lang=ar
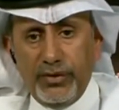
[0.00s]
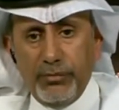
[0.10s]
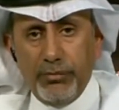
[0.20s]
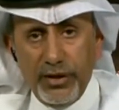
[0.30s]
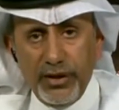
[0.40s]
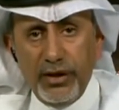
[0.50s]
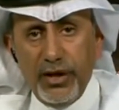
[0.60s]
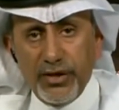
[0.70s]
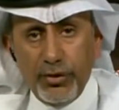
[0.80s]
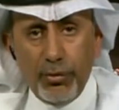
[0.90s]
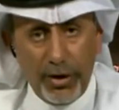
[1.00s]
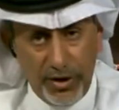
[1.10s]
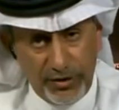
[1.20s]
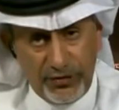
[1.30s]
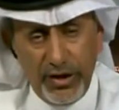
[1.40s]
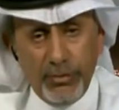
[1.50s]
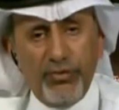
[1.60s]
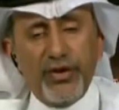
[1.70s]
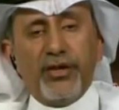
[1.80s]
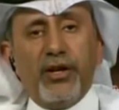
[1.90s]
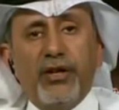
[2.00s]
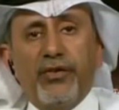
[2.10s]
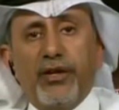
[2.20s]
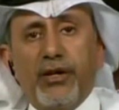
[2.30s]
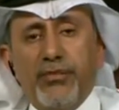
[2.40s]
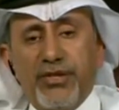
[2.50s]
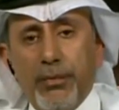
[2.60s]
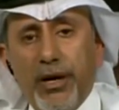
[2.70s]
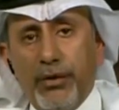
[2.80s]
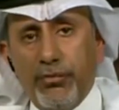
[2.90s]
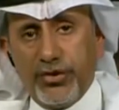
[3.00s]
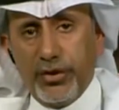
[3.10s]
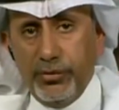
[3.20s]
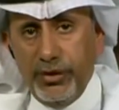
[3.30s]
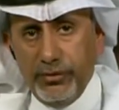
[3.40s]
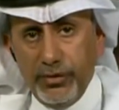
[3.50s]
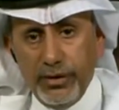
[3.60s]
بطل آسيا وغرت فيها من فترة على فكرة من زمان مش توني